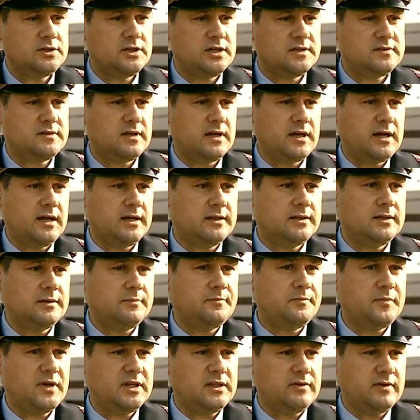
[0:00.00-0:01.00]
часть вторая,
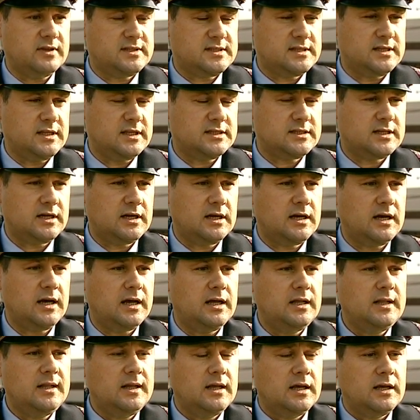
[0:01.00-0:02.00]
там, от 20 до 40.
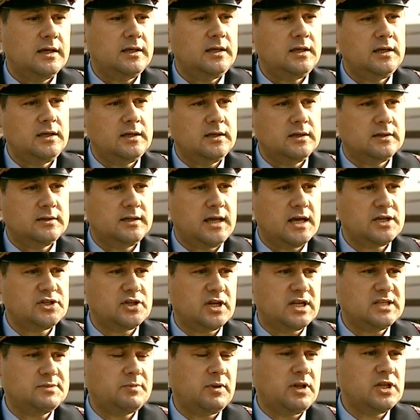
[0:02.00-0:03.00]
И
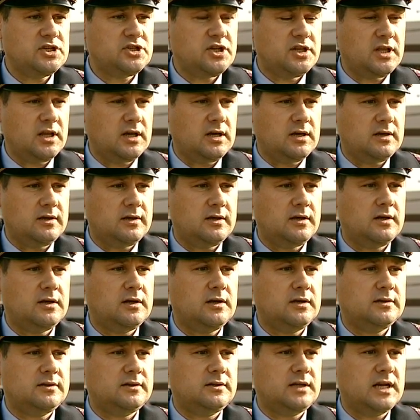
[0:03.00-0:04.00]
также расположение
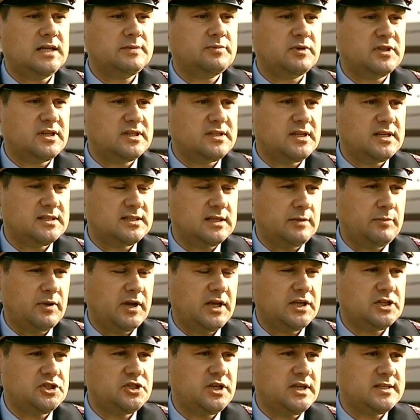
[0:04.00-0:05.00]
транспортных средств на
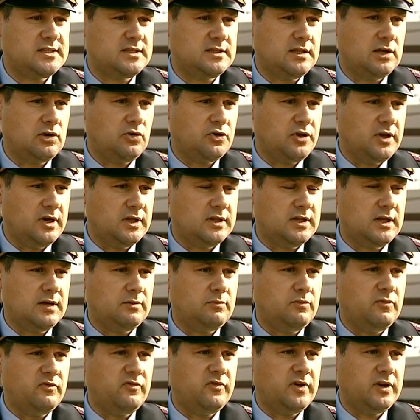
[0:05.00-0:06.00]
проезжей части дороги,
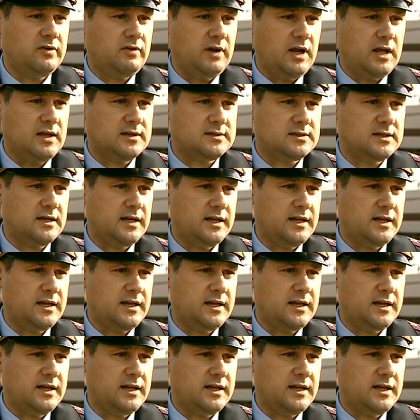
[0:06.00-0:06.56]
это выявлялось